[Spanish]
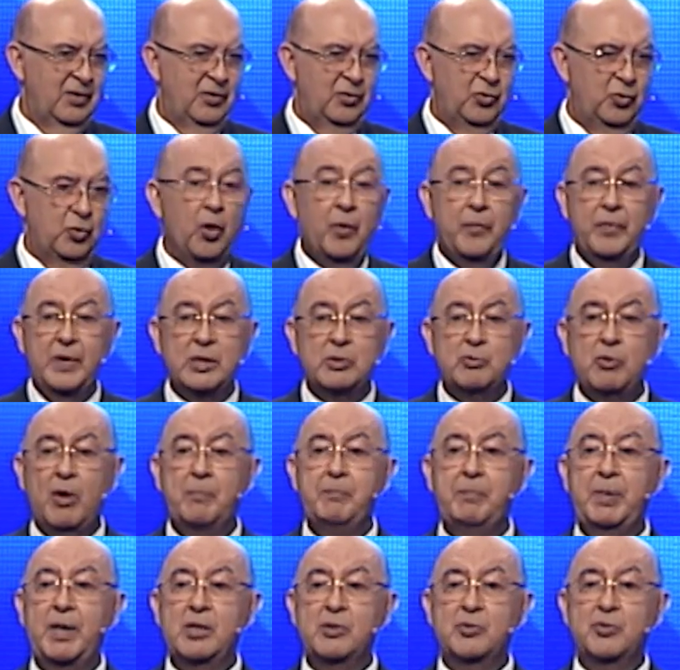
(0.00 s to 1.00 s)
Yo he visto
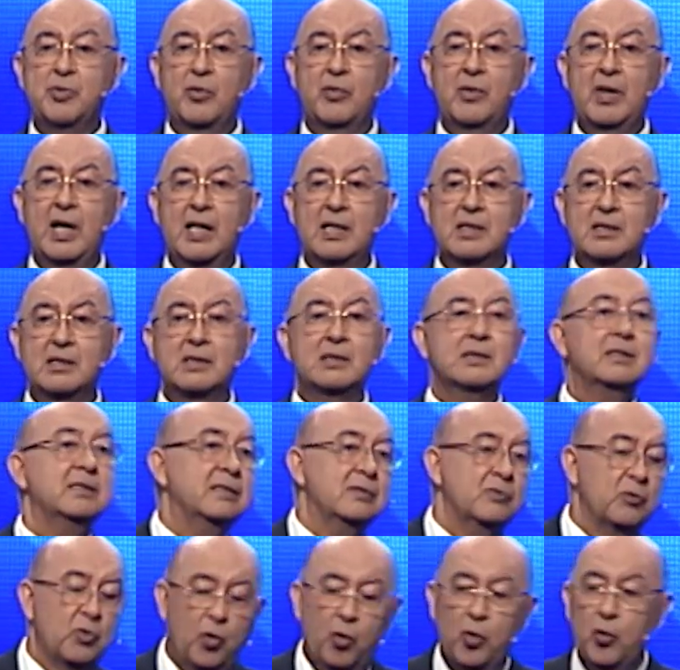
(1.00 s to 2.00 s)
a personas
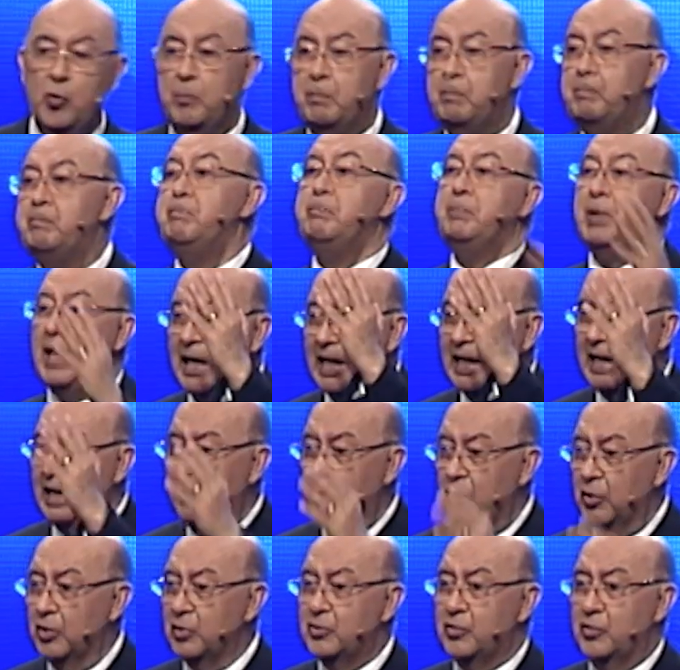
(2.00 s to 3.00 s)
golpear a
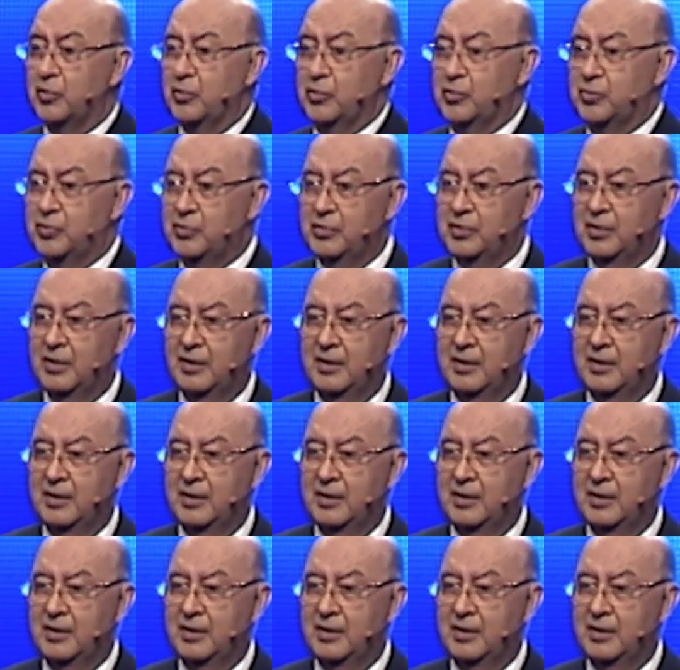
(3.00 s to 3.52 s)
otros